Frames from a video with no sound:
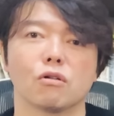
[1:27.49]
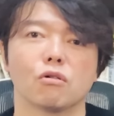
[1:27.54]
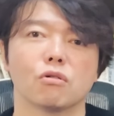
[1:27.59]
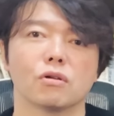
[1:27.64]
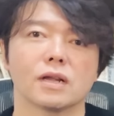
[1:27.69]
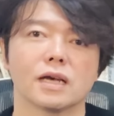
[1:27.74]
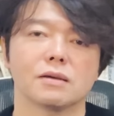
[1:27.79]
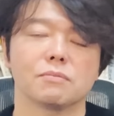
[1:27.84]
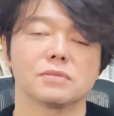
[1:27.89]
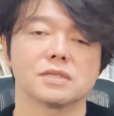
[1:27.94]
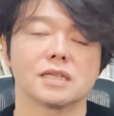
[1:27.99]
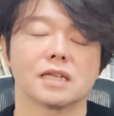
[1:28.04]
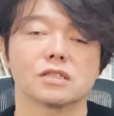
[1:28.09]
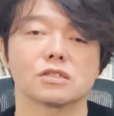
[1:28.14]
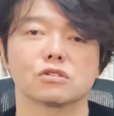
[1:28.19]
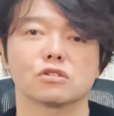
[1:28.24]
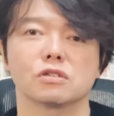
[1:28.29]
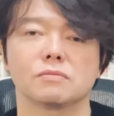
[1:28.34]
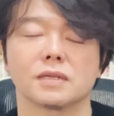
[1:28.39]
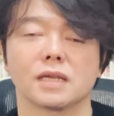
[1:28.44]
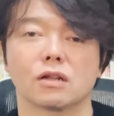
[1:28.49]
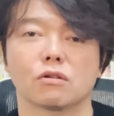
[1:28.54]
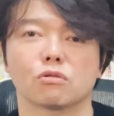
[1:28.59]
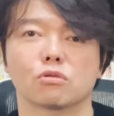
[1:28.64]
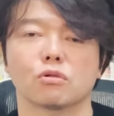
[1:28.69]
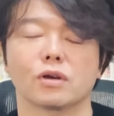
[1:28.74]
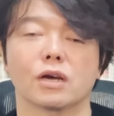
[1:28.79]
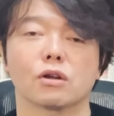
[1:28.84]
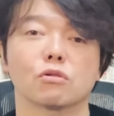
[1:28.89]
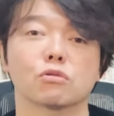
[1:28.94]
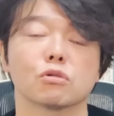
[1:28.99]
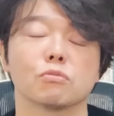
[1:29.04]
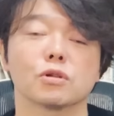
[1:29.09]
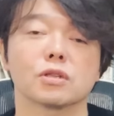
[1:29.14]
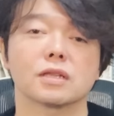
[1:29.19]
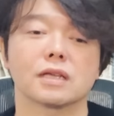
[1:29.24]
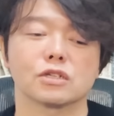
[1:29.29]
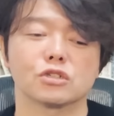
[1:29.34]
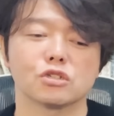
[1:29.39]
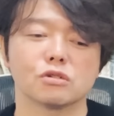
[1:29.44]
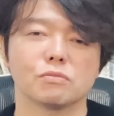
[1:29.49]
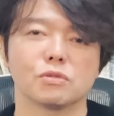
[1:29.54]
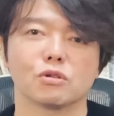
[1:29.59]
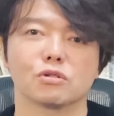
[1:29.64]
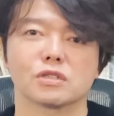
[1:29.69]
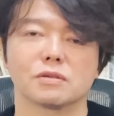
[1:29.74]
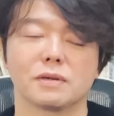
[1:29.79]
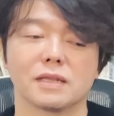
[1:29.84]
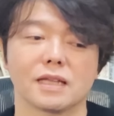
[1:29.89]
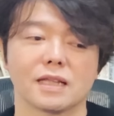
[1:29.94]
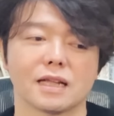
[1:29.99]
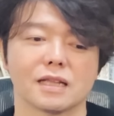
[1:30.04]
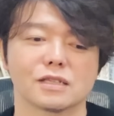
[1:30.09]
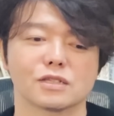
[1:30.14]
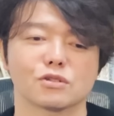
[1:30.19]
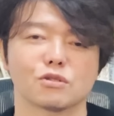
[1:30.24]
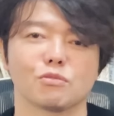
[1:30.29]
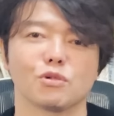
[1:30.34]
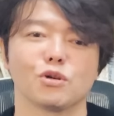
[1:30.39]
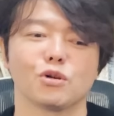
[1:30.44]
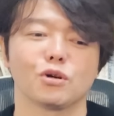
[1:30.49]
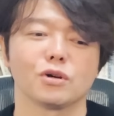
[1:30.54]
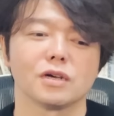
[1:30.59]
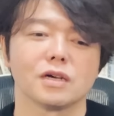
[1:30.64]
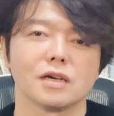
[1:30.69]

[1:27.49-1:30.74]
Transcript: オンラインビジネススクールみたいなことをやろうと思って準備を進めていたんですけども、